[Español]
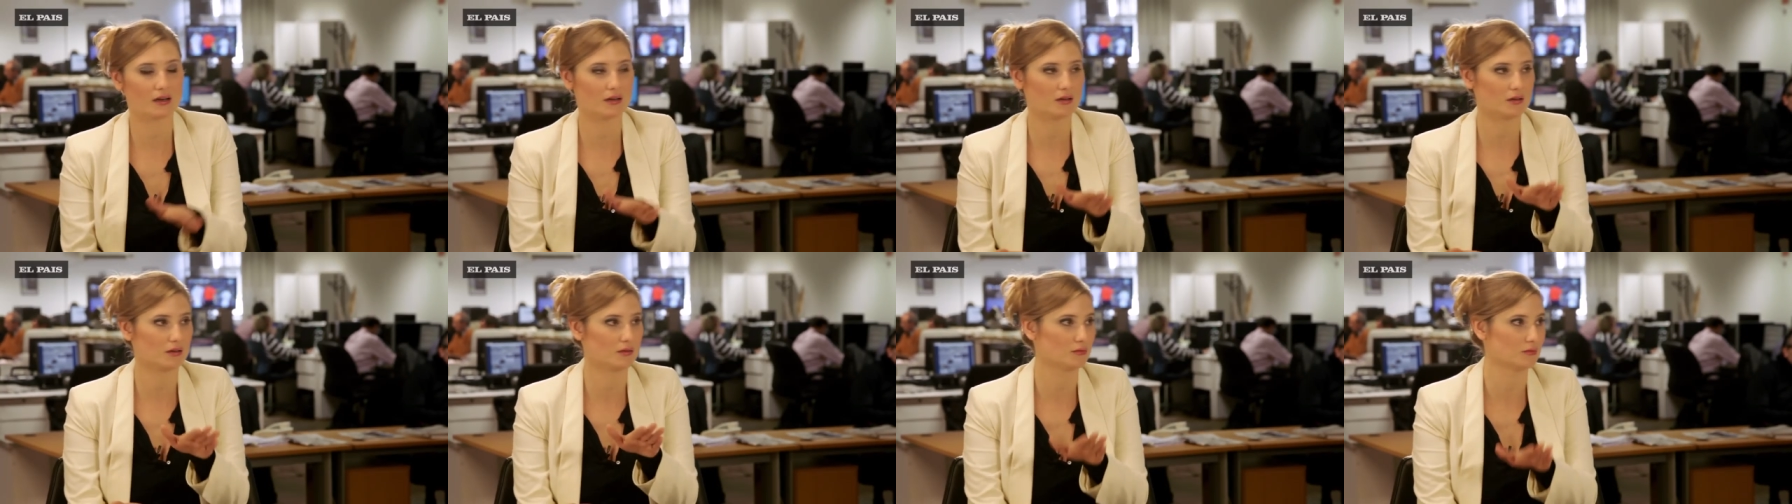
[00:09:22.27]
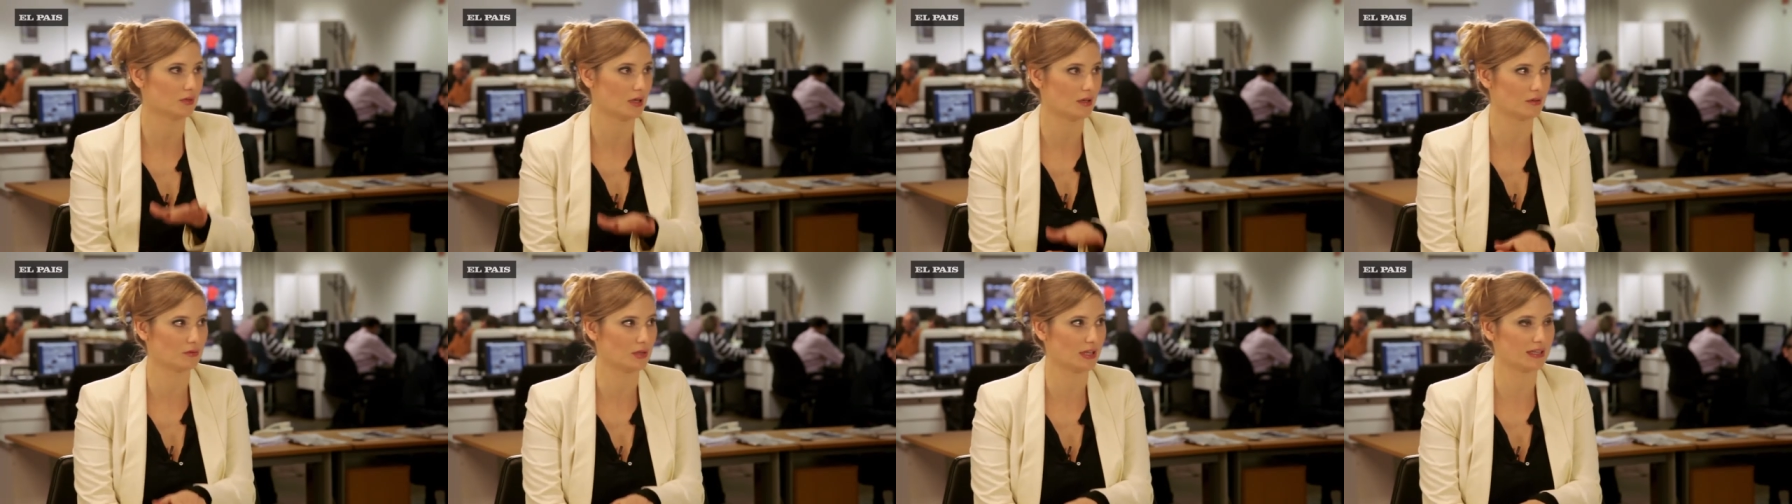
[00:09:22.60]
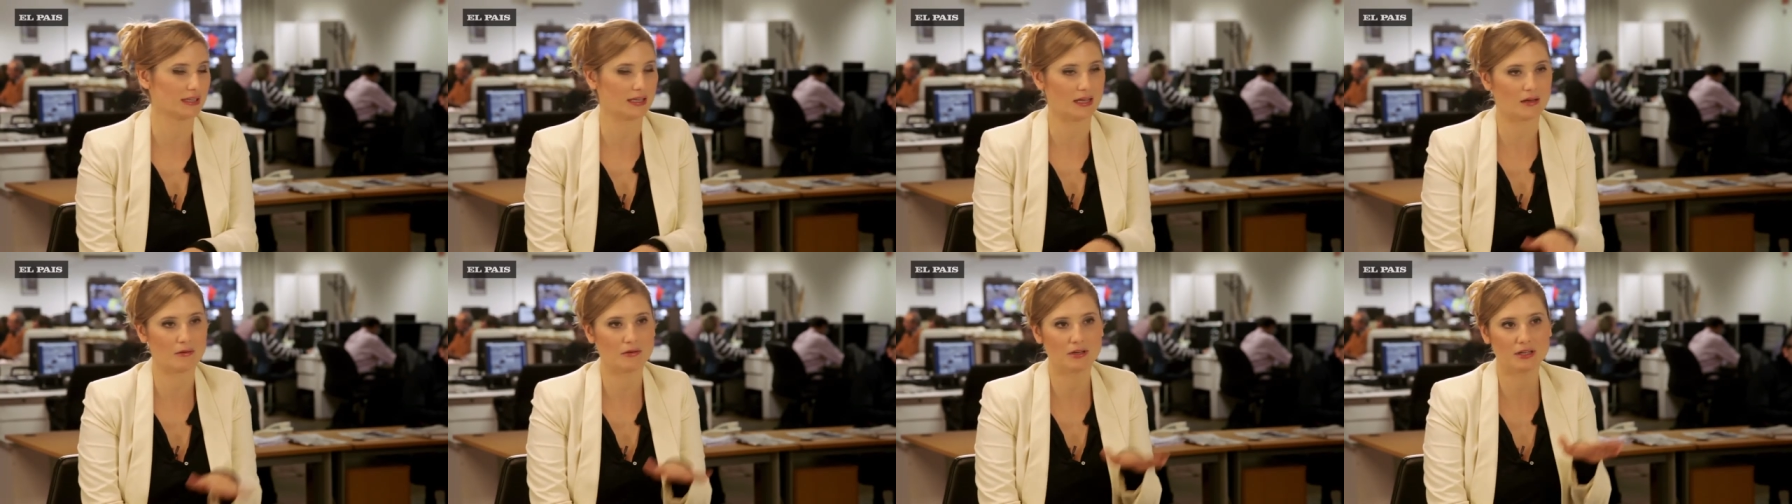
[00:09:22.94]
una
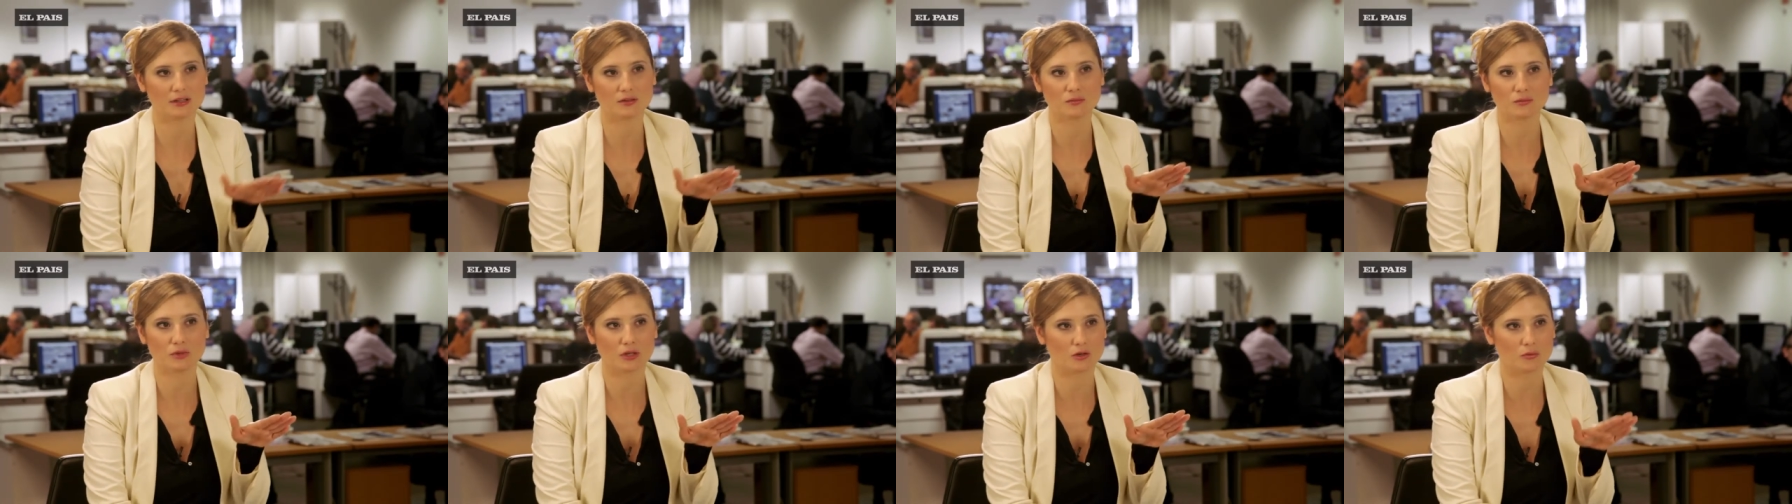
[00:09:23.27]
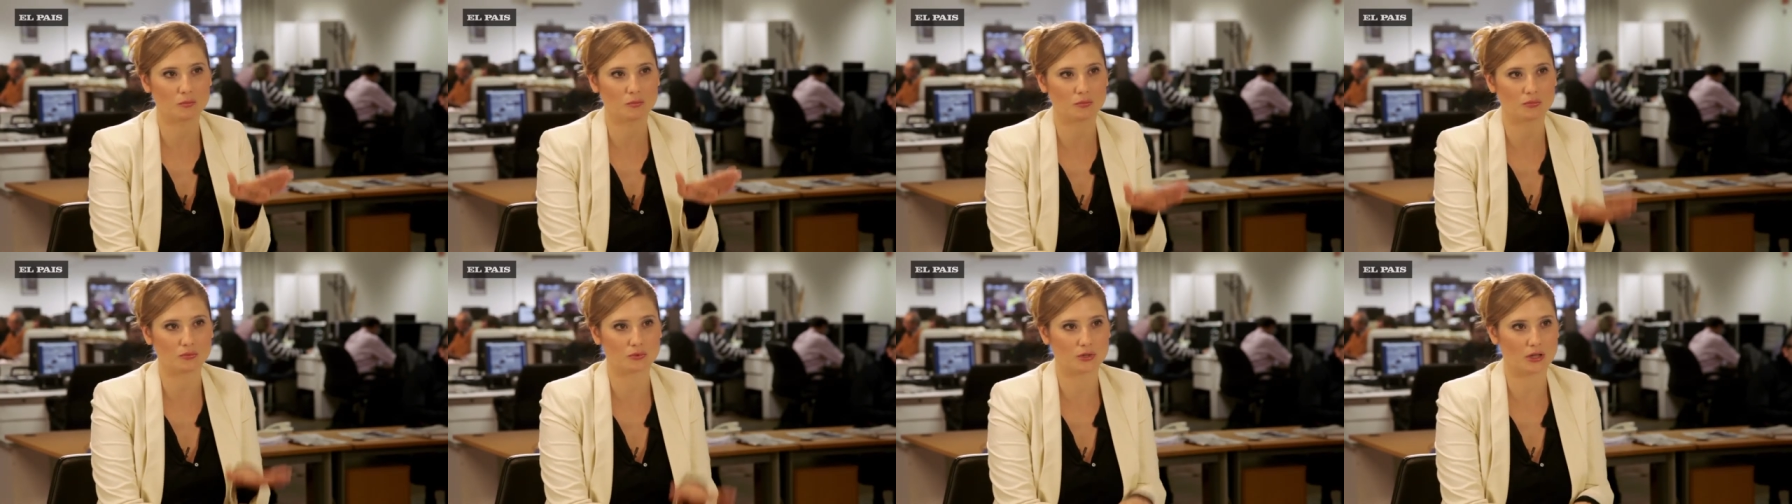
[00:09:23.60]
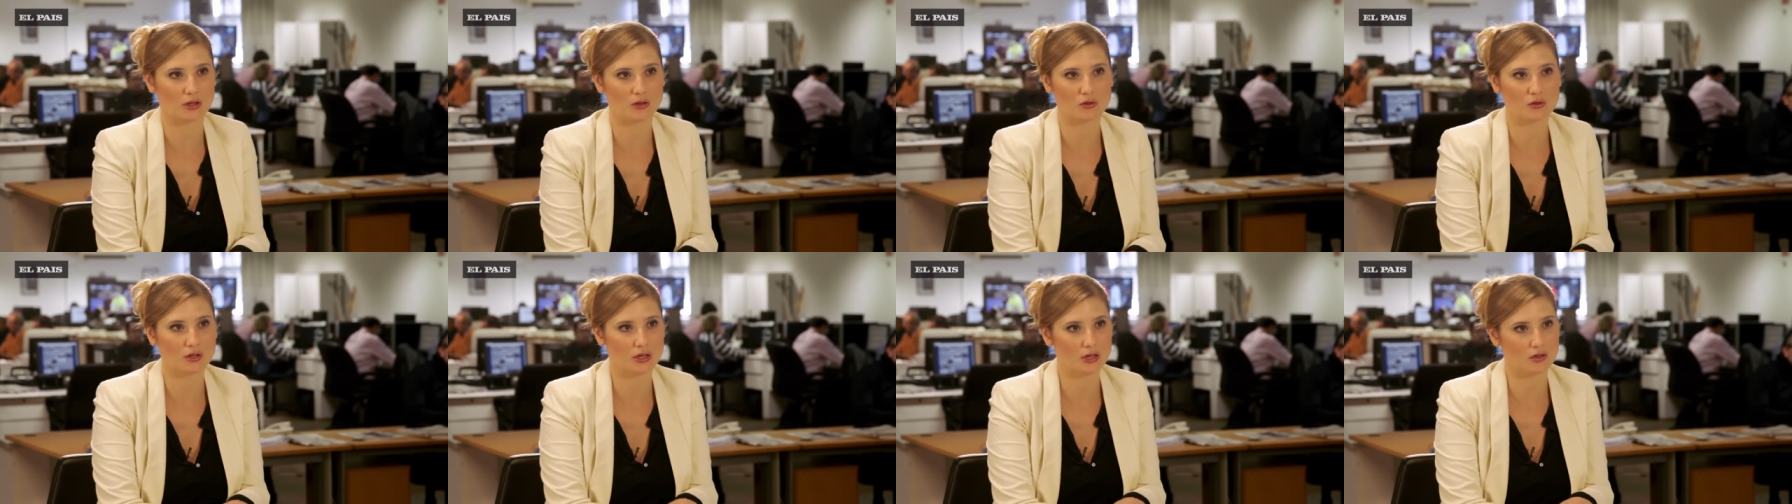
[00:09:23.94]
tablet, una
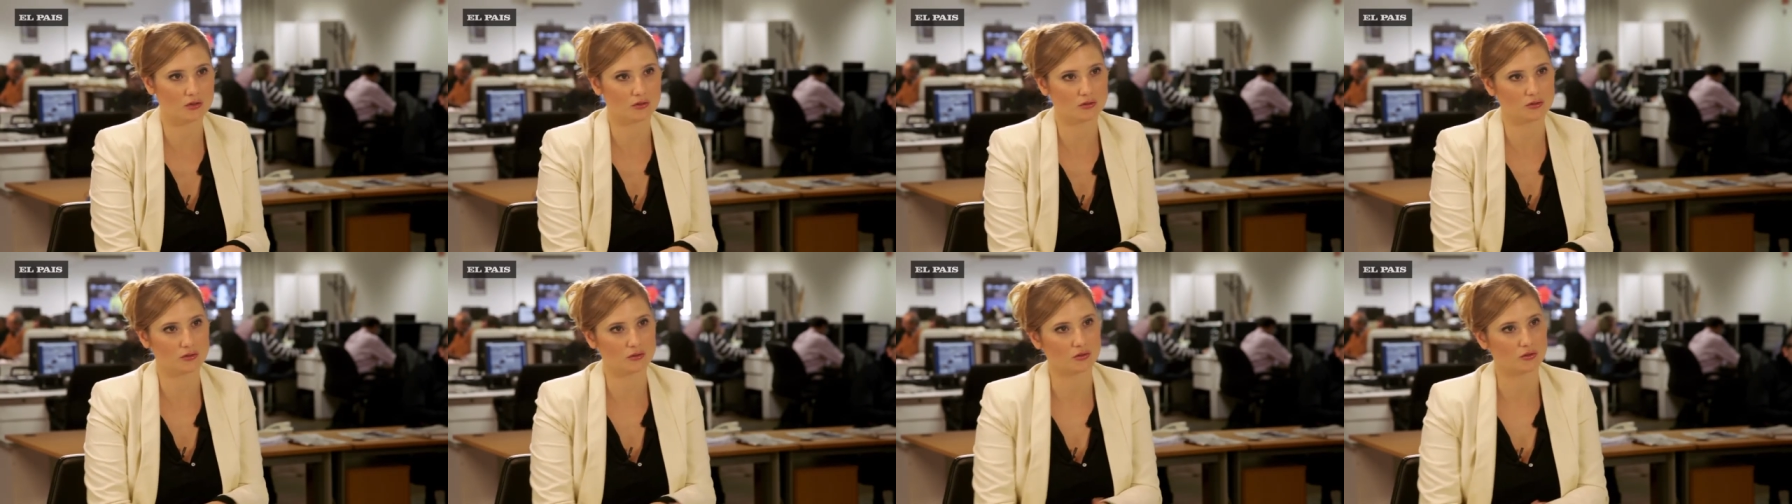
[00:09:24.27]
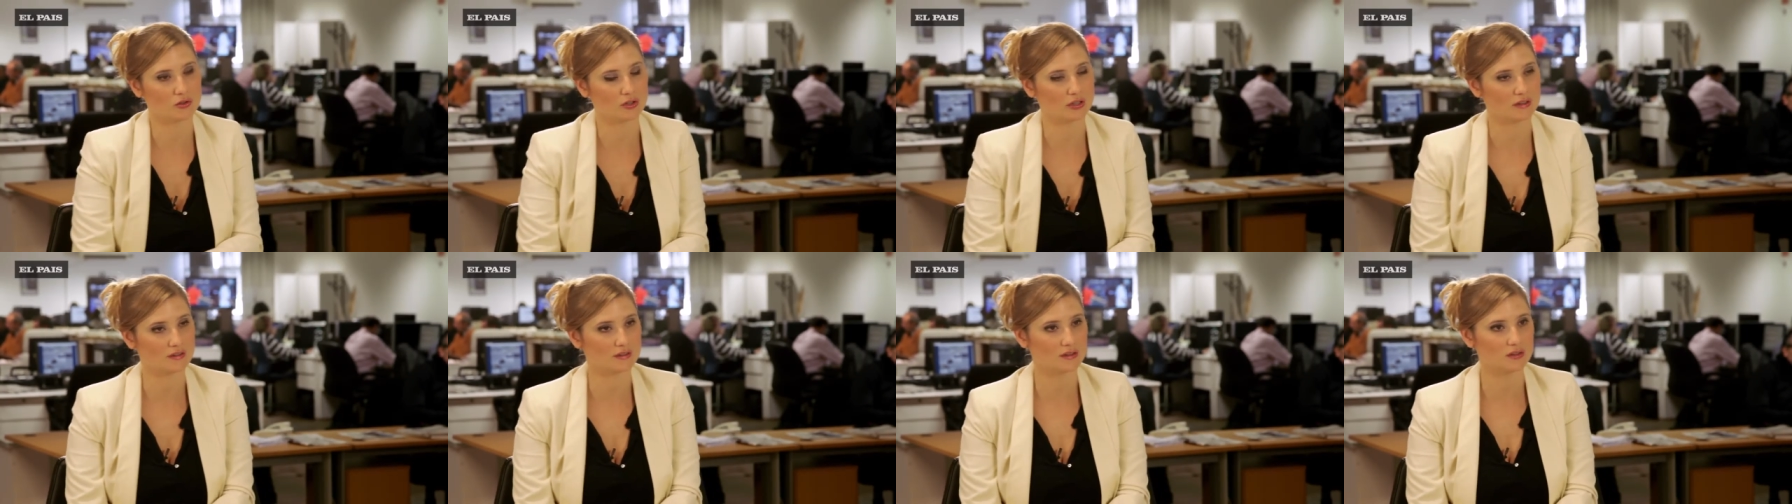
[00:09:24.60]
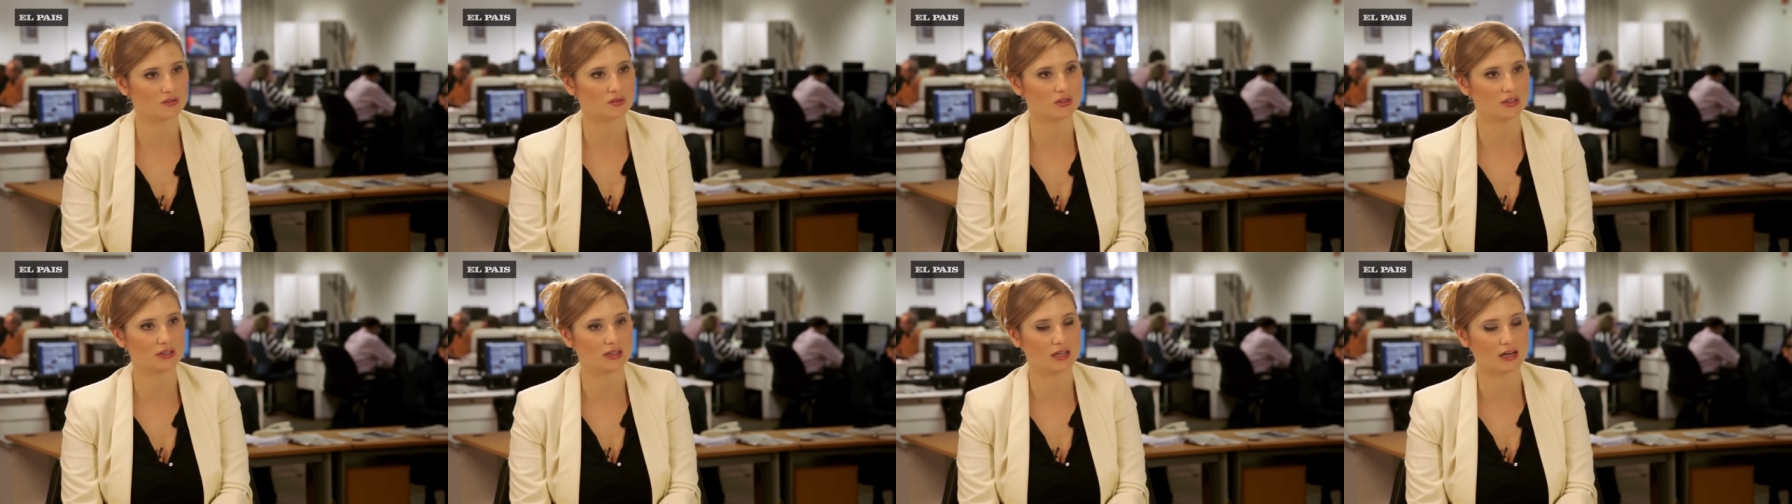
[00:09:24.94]
computadora con, acceso
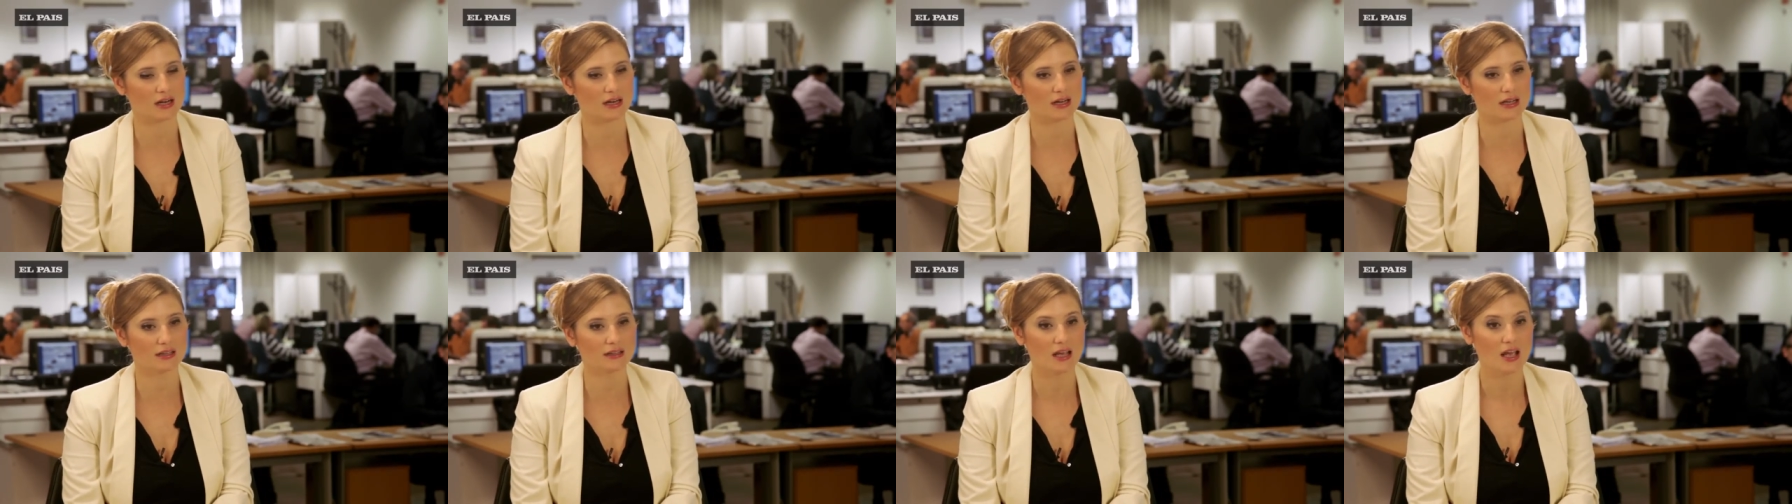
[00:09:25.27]
a Internet,